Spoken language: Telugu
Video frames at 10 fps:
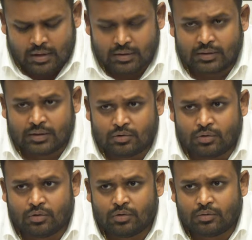అయితే
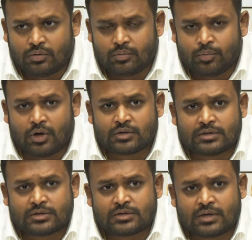ఇందులో
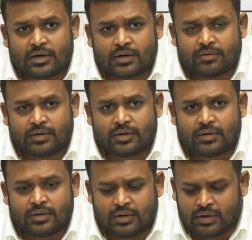ప్రాసెసెస్ అనేవి
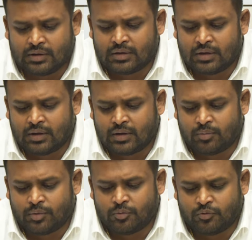ఎంత
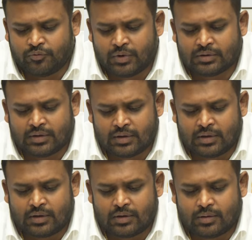మేము ఫర్దర్గా